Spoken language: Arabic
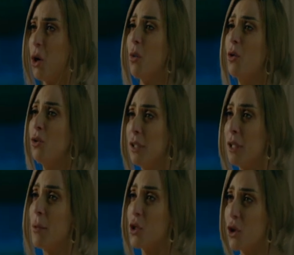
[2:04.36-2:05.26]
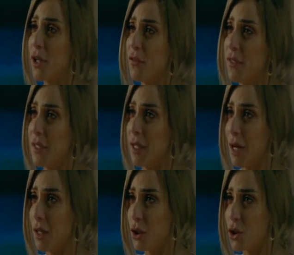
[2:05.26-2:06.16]
وأكون أنا بشك فيه زيادة
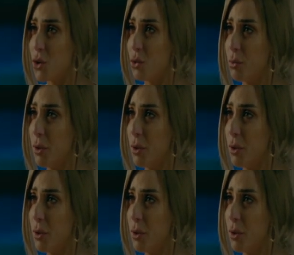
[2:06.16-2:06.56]
عن اللزوم